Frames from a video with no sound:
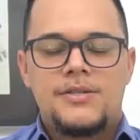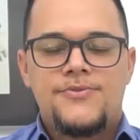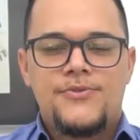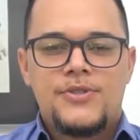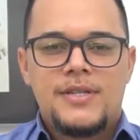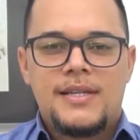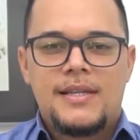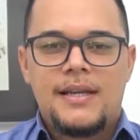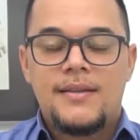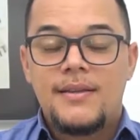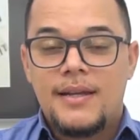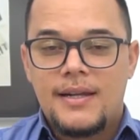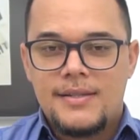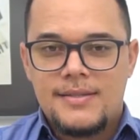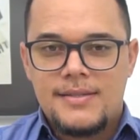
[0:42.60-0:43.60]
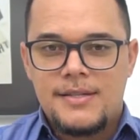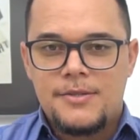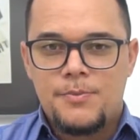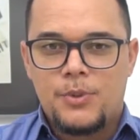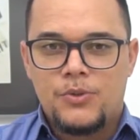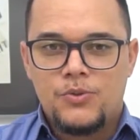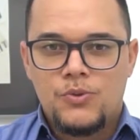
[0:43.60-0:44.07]
Caso você tenha interesse
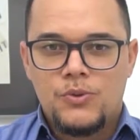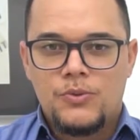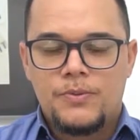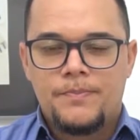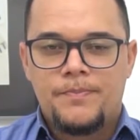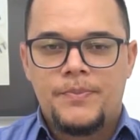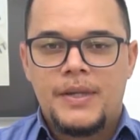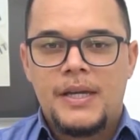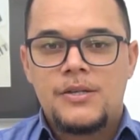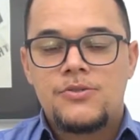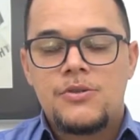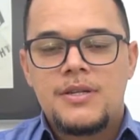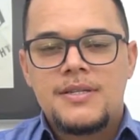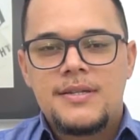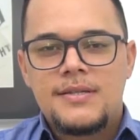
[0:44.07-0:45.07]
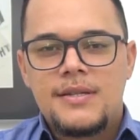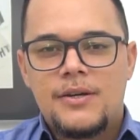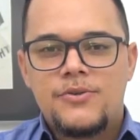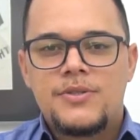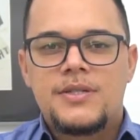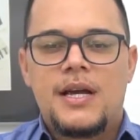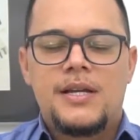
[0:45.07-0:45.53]
nesse produto, é só
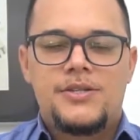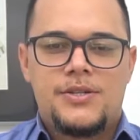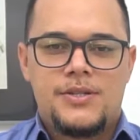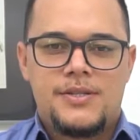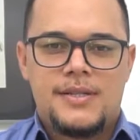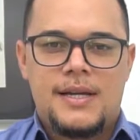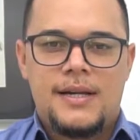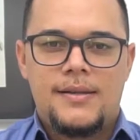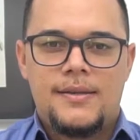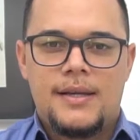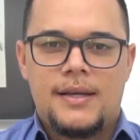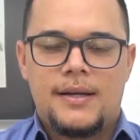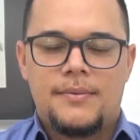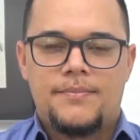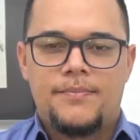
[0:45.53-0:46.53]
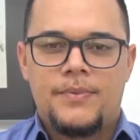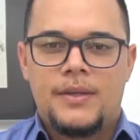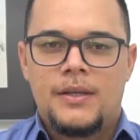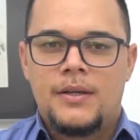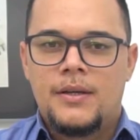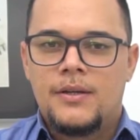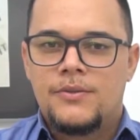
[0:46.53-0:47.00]
acessar o site que está na tela.
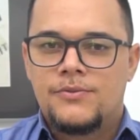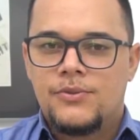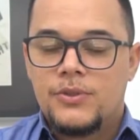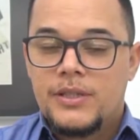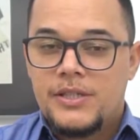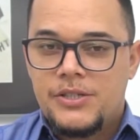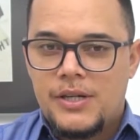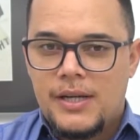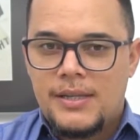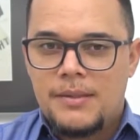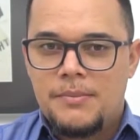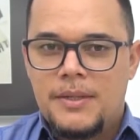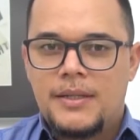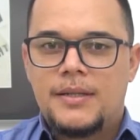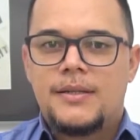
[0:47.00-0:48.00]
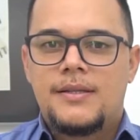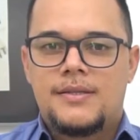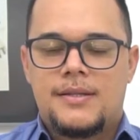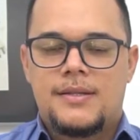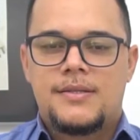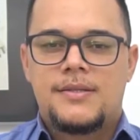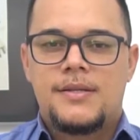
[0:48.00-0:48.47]
Vou deixar também na
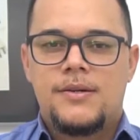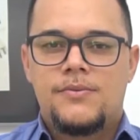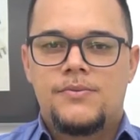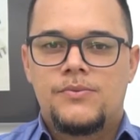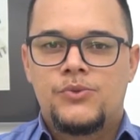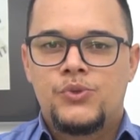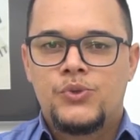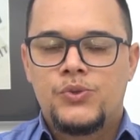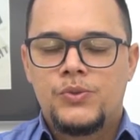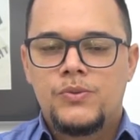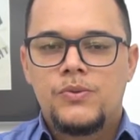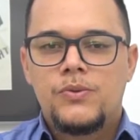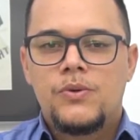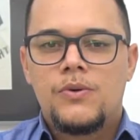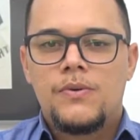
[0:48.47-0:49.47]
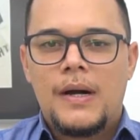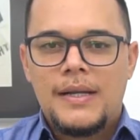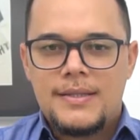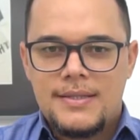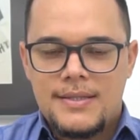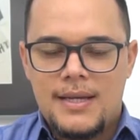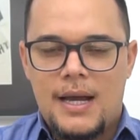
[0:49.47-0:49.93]
descrição, junto com o
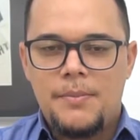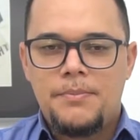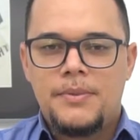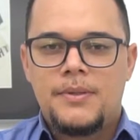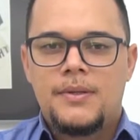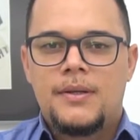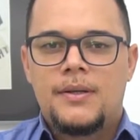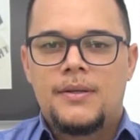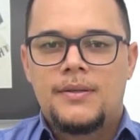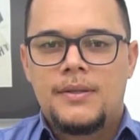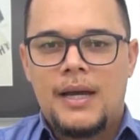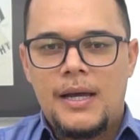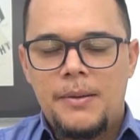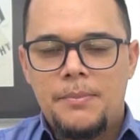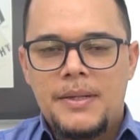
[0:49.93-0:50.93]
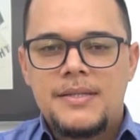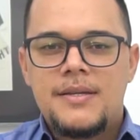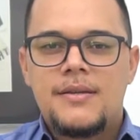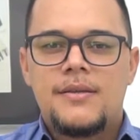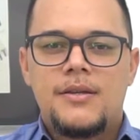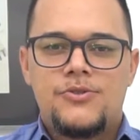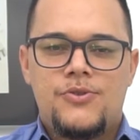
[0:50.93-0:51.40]
WhatsApp da
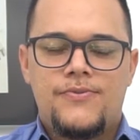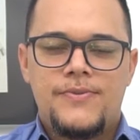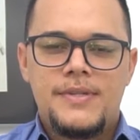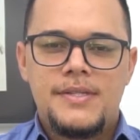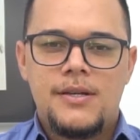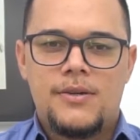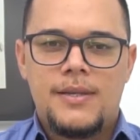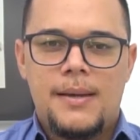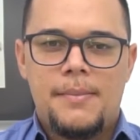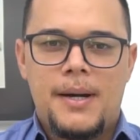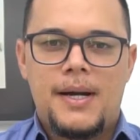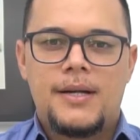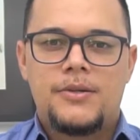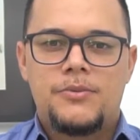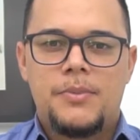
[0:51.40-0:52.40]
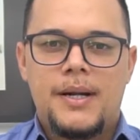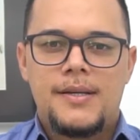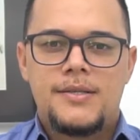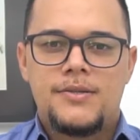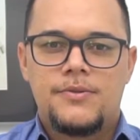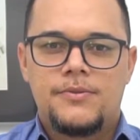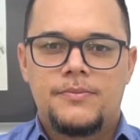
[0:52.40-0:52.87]
representante oficial da marca no
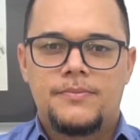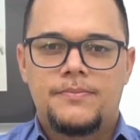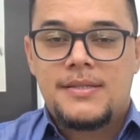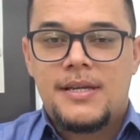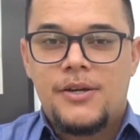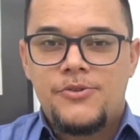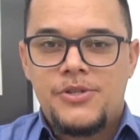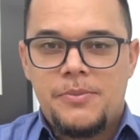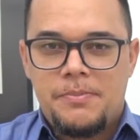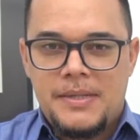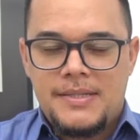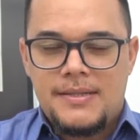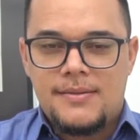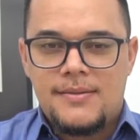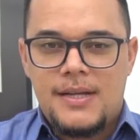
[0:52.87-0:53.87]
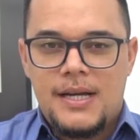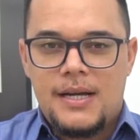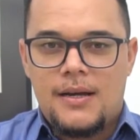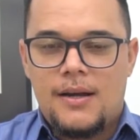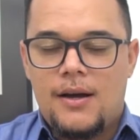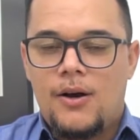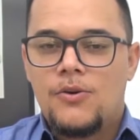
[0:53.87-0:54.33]
Brasil. Mas quero te
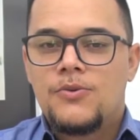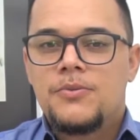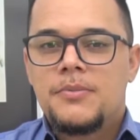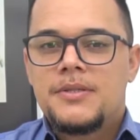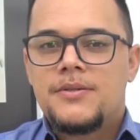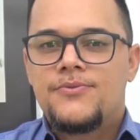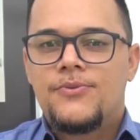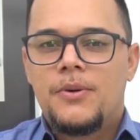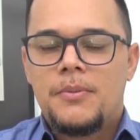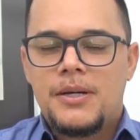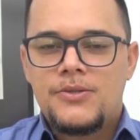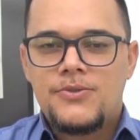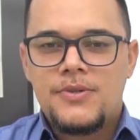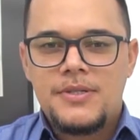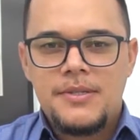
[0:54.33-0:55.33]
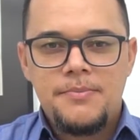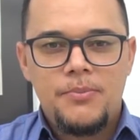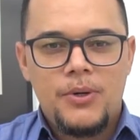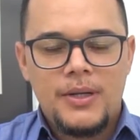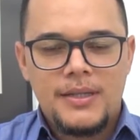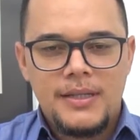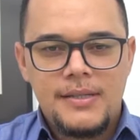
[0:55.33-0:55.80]
apresentar algumas informações
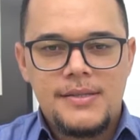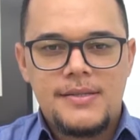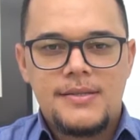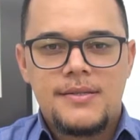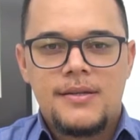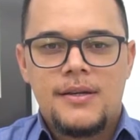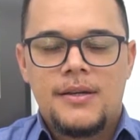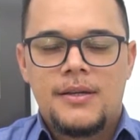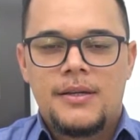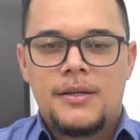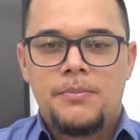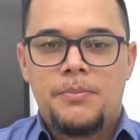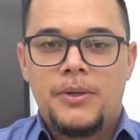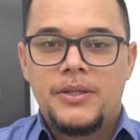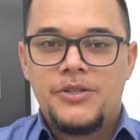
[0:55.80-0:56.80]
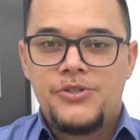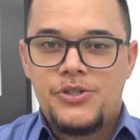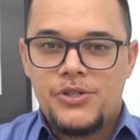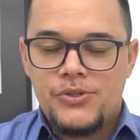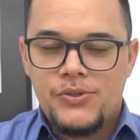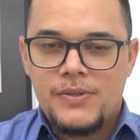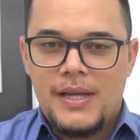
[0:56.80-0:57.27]
importantes que podem
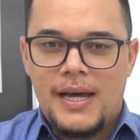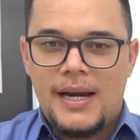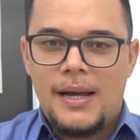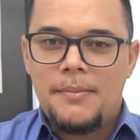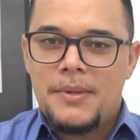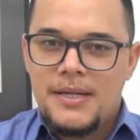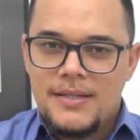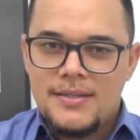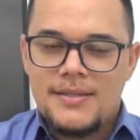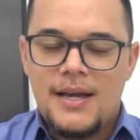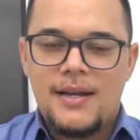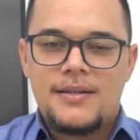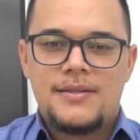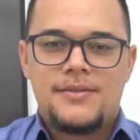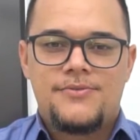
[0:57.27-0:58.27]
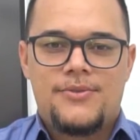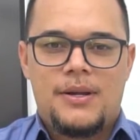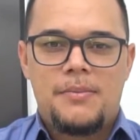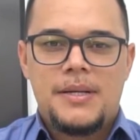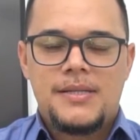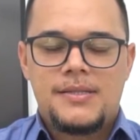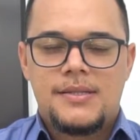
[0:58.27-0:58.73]
te ajudar a amenizar essa
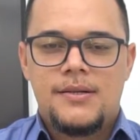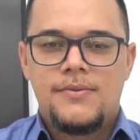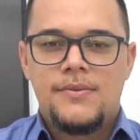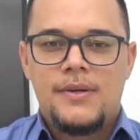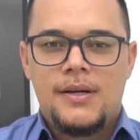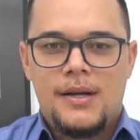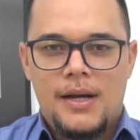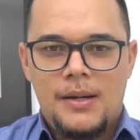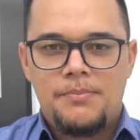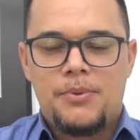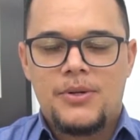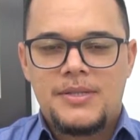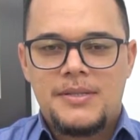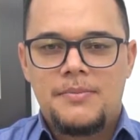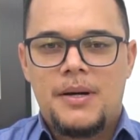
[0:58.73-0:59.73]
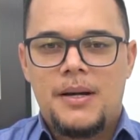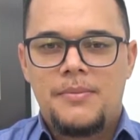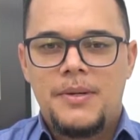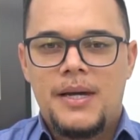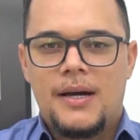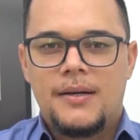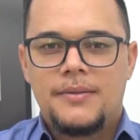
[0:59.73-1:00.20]
inflamação após se
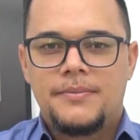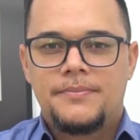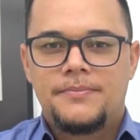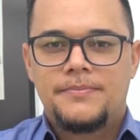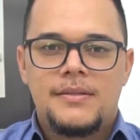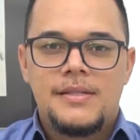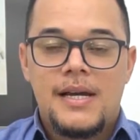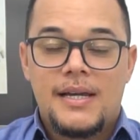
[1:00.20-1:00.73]
barbear. E